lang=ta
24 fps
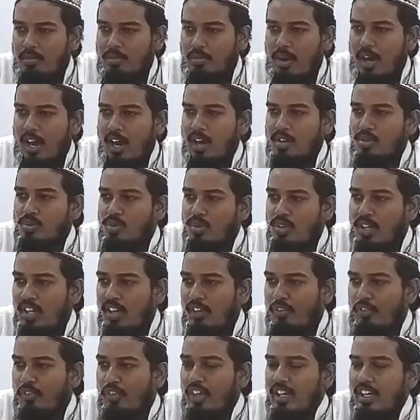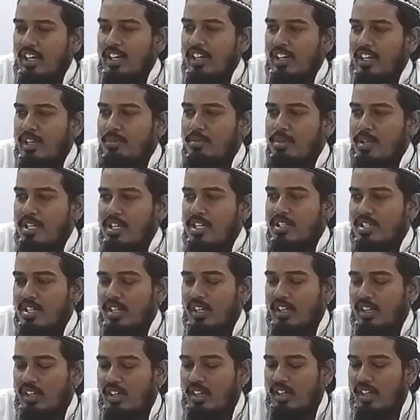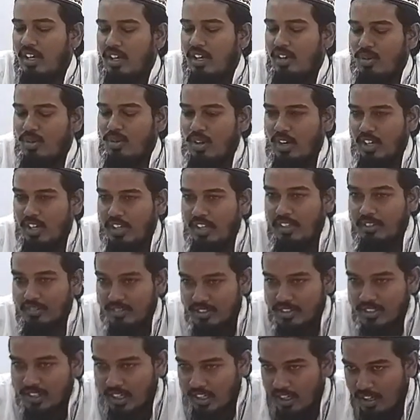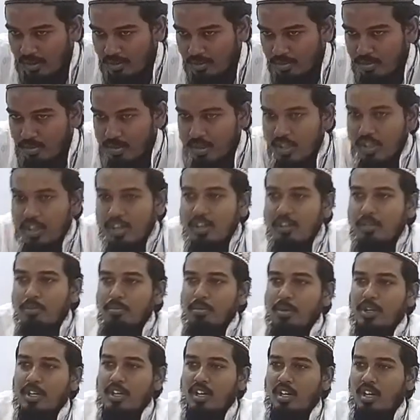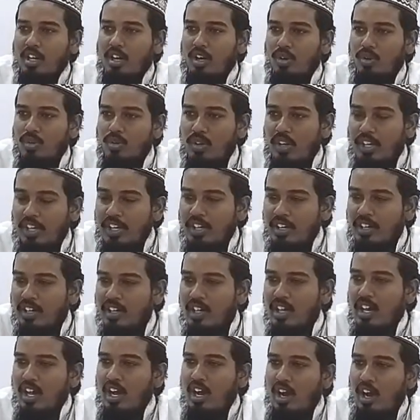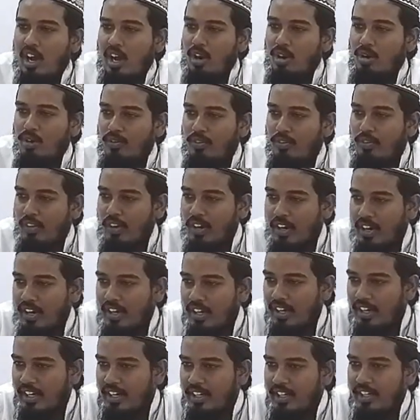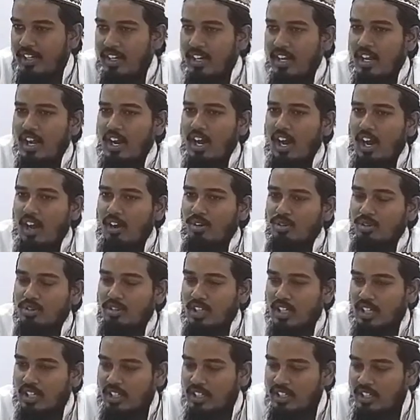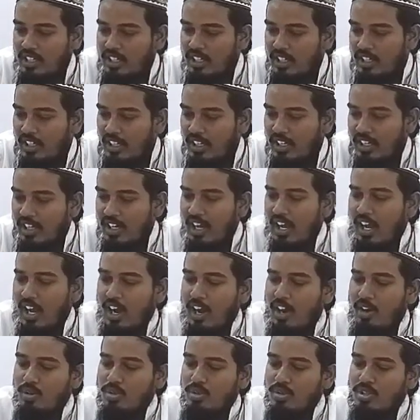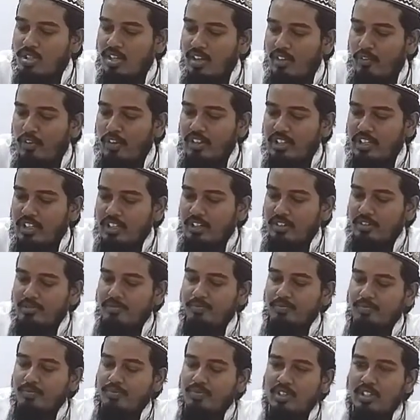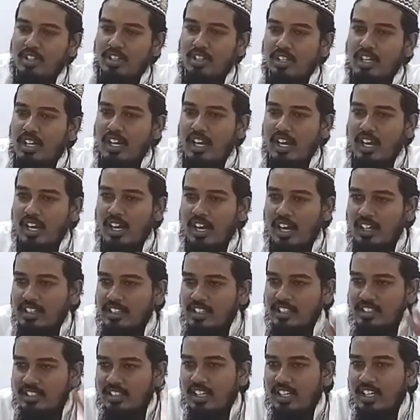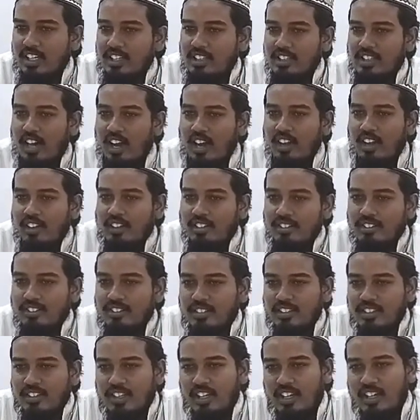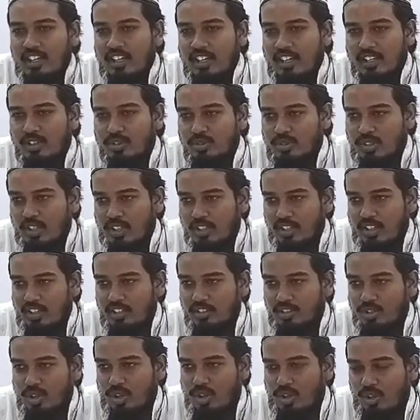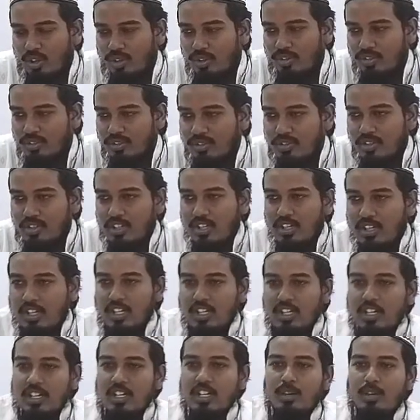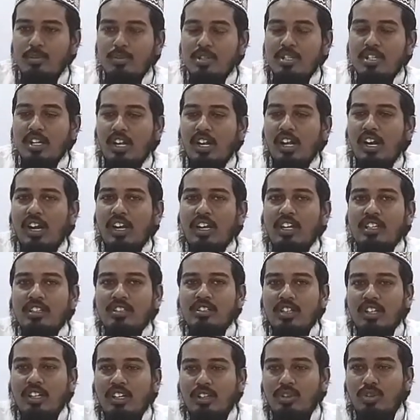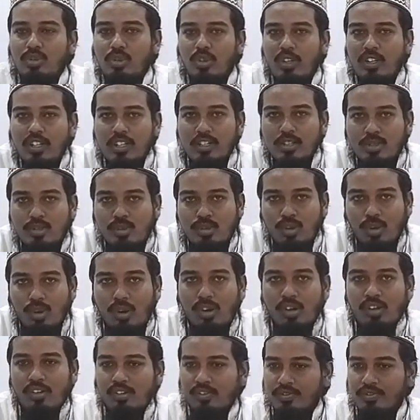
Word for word: மா உலீஃப இளன் நபிய செல்லல்லாஹு அலஹி வசல்லம் மின் கவுலின் அவ் ஃபேலின் அவ் தக்ரீரின் அவு சிஃபத்தின் ஹதீஸ்னா இதுதான் என்ன உசாத அர்த்தம் நபிசல்லா செல்லத்துடைய சொல்